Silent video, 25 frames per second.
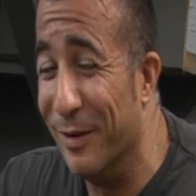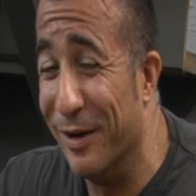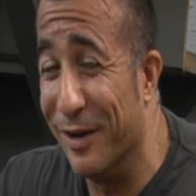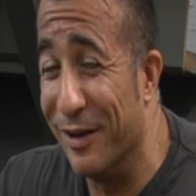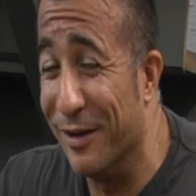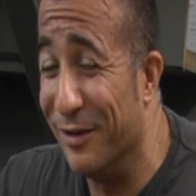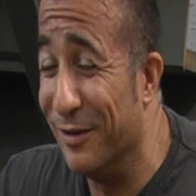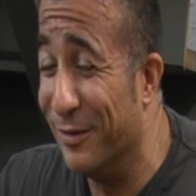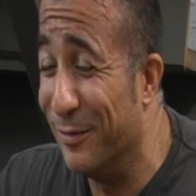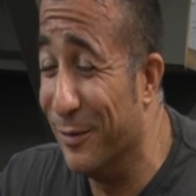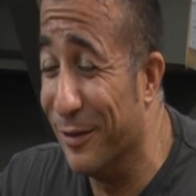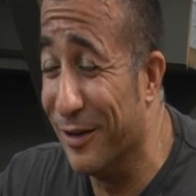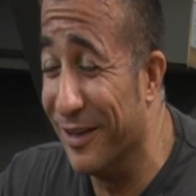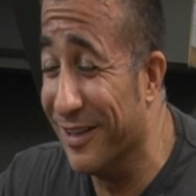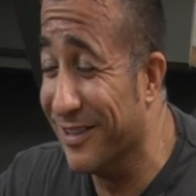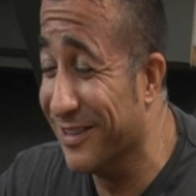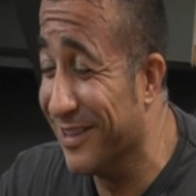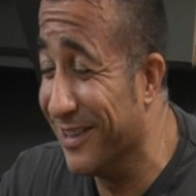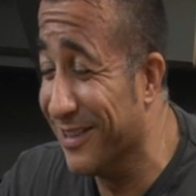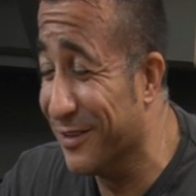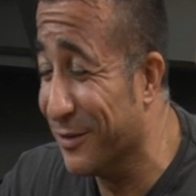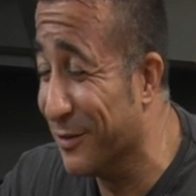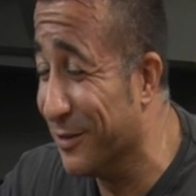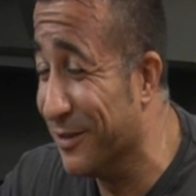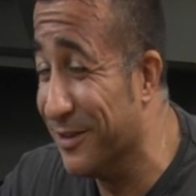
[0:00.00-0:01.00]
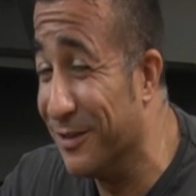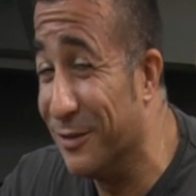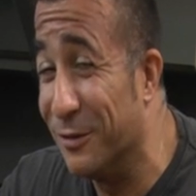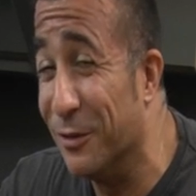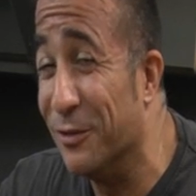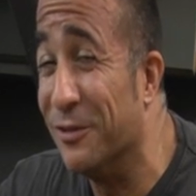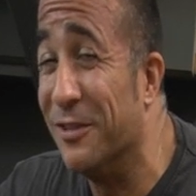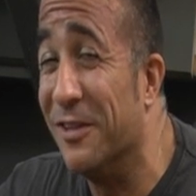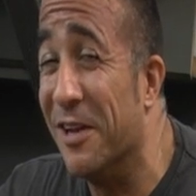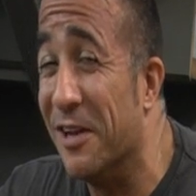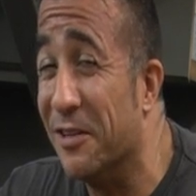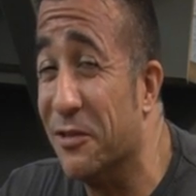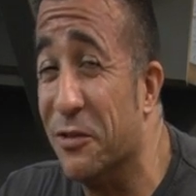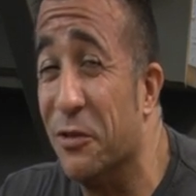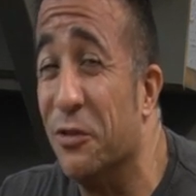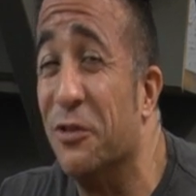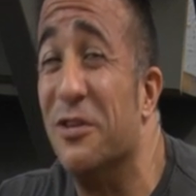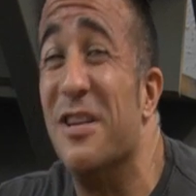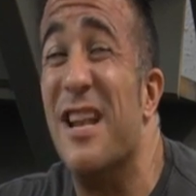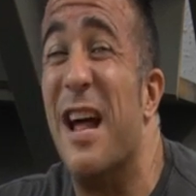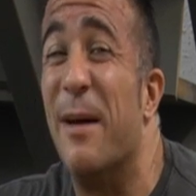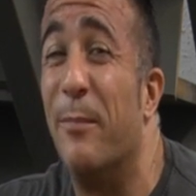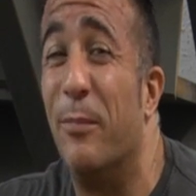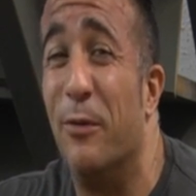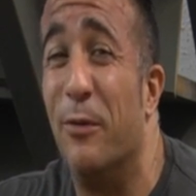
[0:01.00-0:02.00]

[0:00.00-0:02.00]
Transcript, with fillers: me río porque es que sois, sois, la, sois la